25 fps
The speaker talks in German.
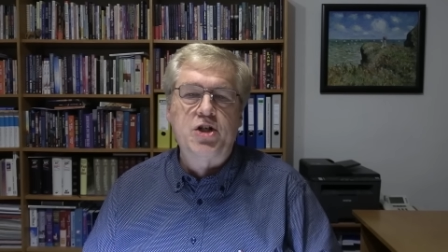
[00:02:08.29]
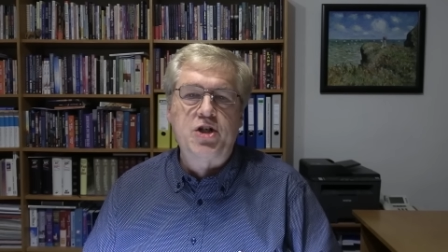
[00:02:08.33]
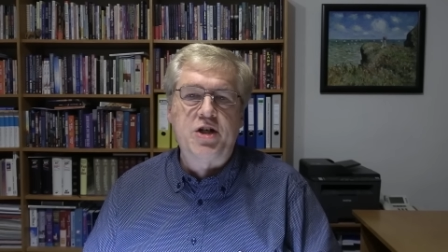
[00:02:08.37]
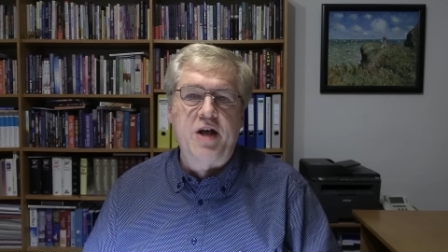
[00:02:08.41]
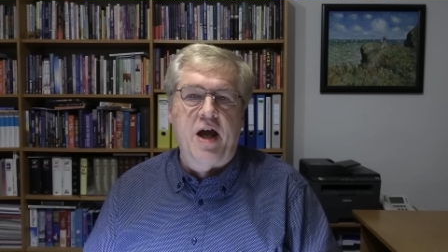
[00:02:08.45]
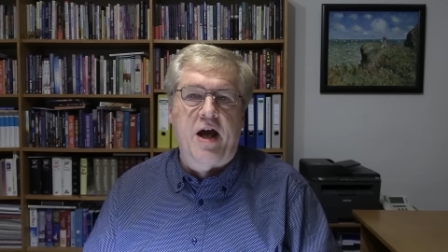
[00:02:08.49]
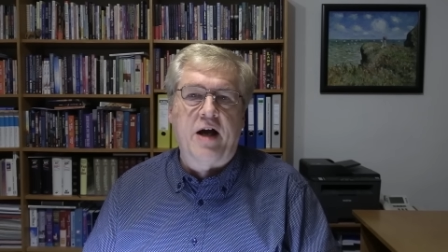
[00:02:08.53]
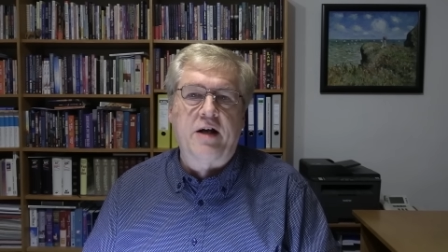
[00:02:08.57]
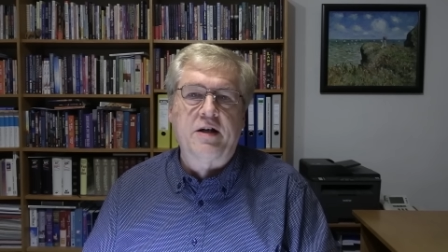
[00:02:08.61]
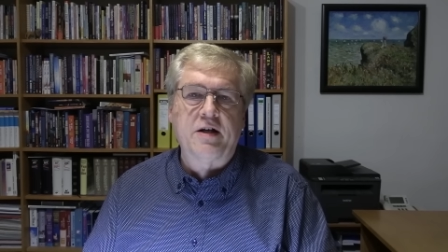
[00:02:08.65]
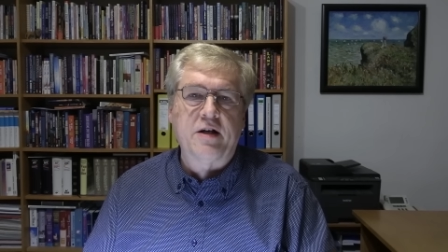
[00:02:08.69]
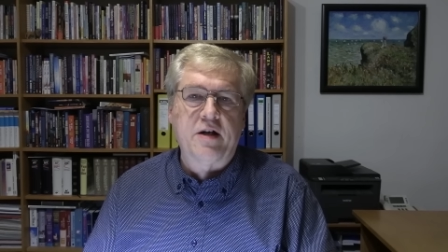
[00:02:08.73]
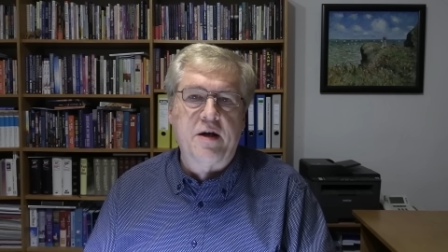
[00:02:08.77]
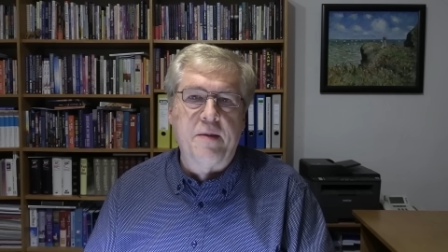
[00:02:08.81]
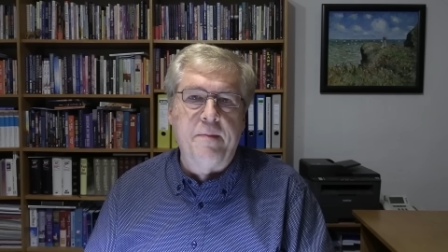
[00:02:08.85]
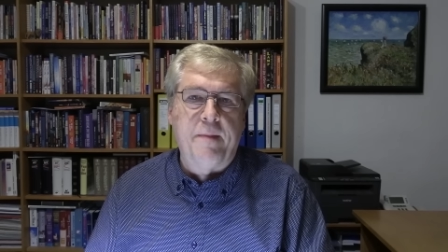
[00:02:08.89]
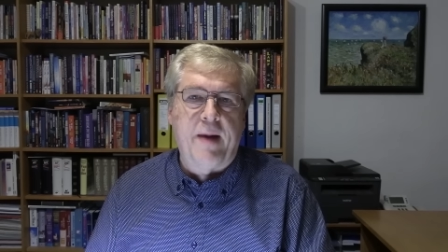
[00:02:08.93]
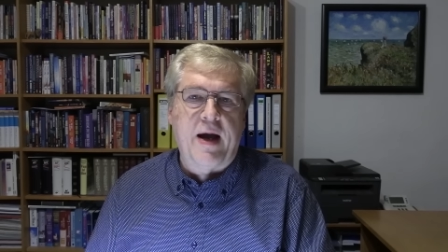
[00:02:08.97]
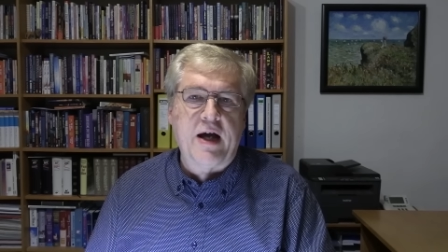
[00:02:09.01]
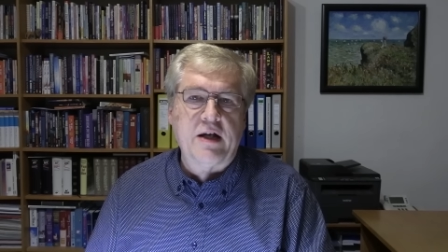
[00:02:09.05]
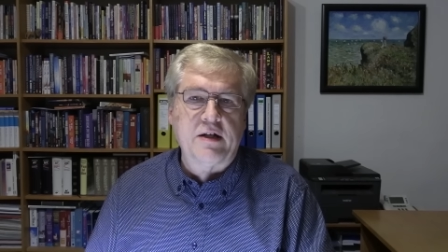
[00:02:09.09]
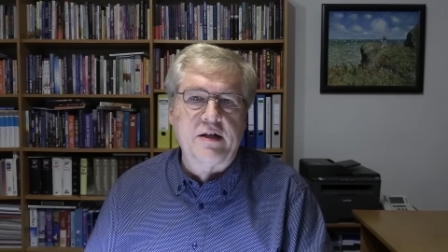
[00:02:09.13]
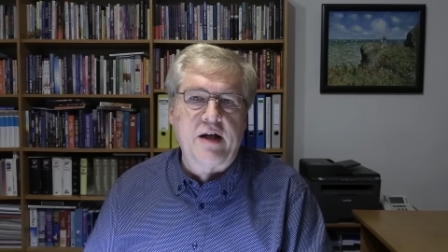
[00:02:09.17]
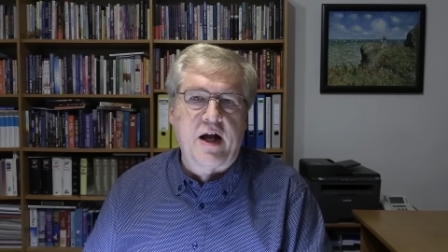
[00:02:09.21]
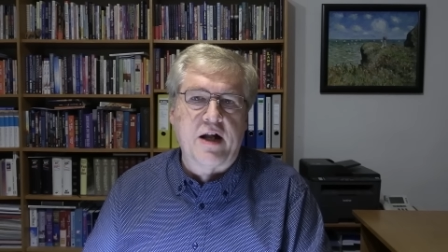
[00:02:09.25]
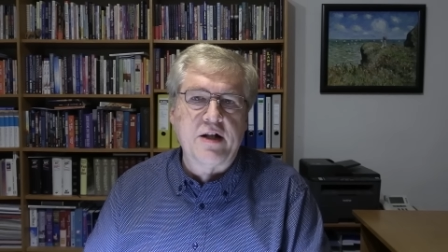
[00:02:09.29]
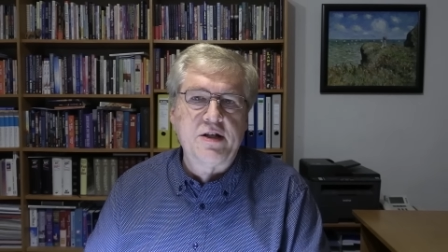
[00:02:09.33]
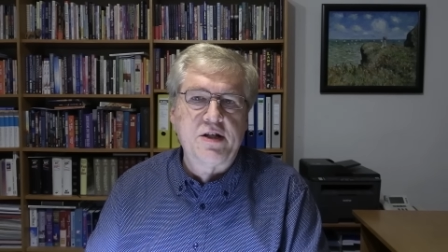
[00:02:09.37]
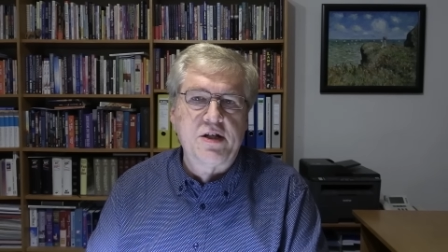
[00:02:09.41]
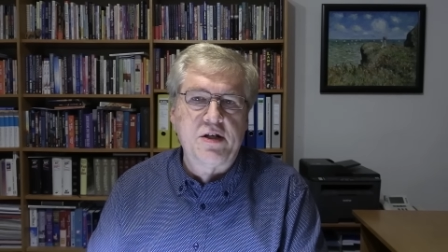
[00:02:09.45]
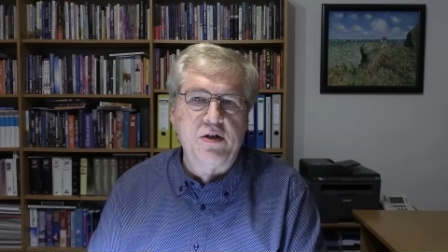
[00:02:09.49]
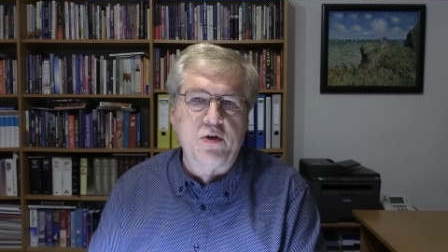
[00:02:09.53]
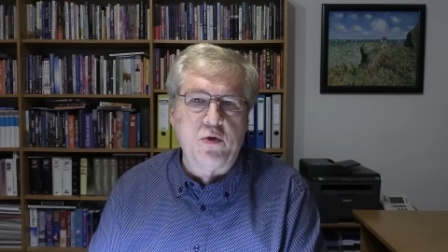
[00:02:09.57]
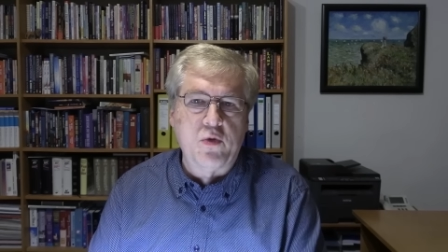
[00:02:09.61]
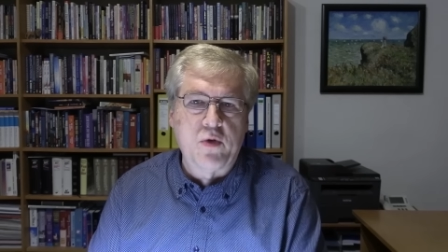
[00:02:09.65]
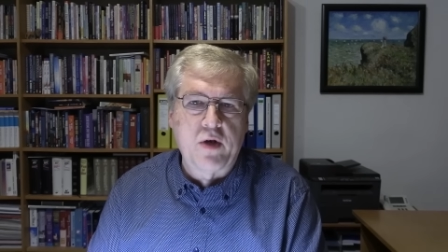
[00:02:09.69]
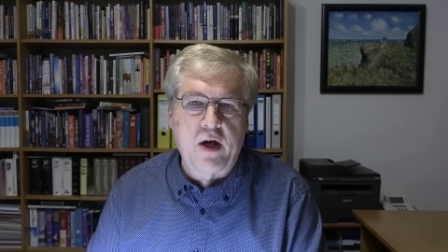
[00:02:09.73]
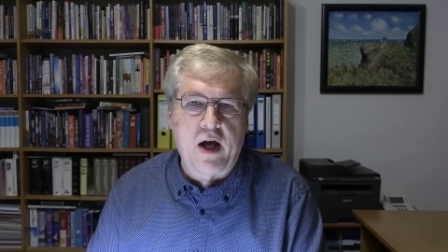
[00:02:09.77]
stärkere Macht als
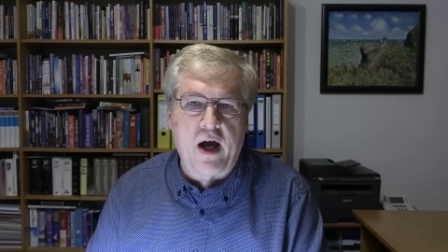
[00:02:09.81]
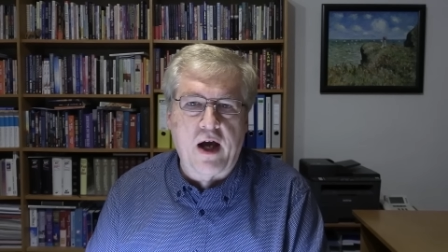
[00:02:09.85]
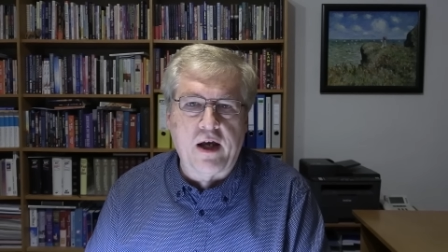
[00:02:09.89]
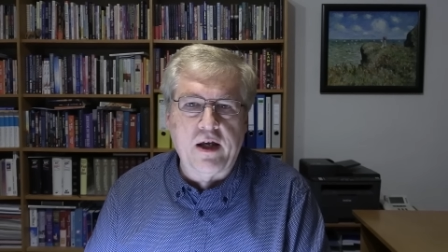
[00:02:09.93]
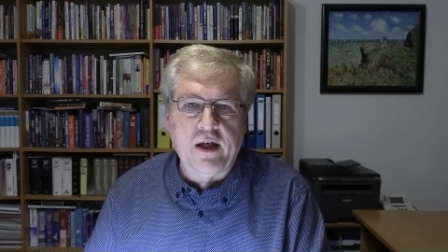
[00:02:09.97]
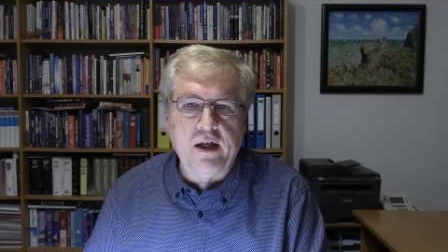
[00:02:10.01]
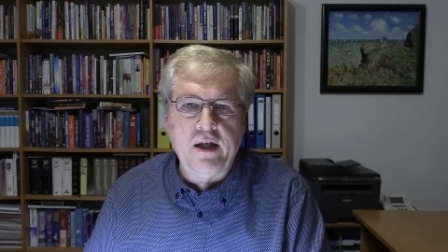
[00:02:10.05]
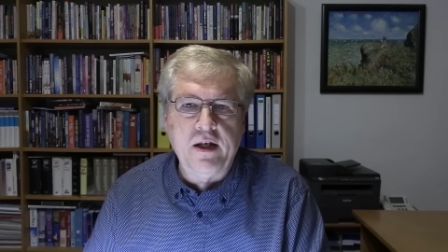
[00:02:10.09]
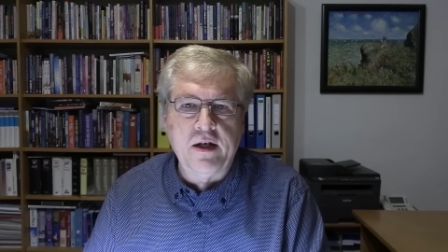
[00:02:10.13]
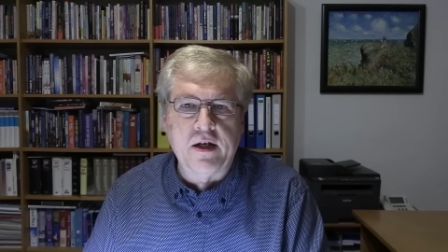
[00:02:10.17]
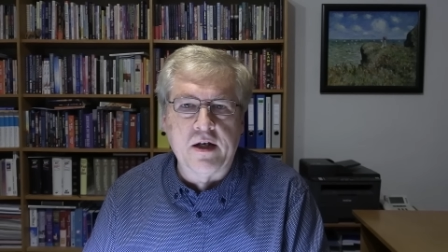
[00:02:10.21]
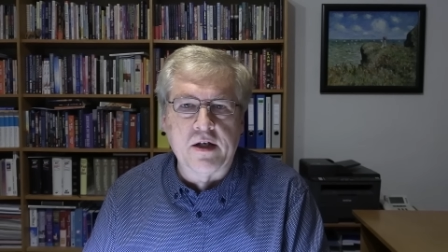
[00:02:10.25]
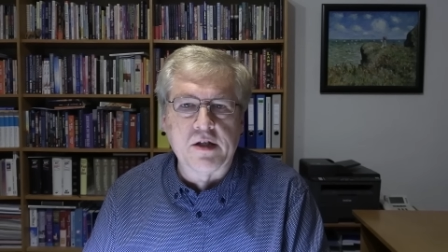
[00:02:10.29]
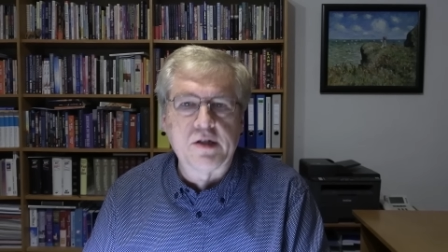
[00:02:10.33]
die Ukraine,